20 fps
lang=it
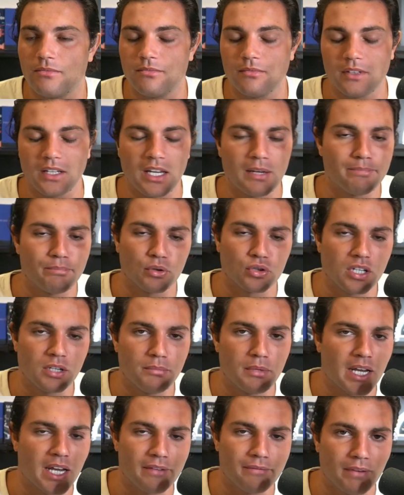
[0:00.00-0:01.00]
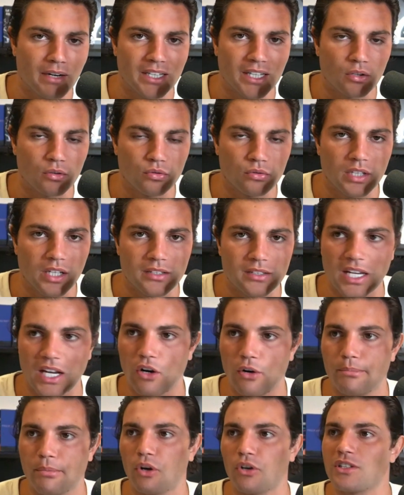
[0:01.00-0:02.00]
impossibile che vadano tutti a
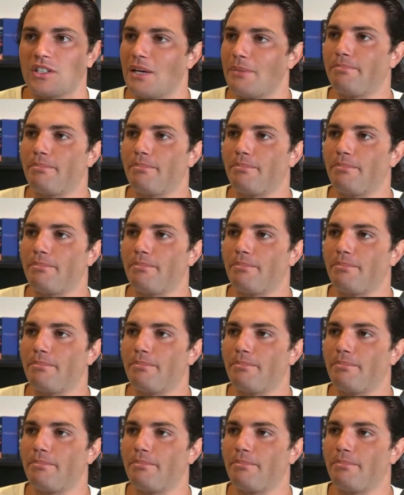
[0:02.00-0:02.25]
zero, però se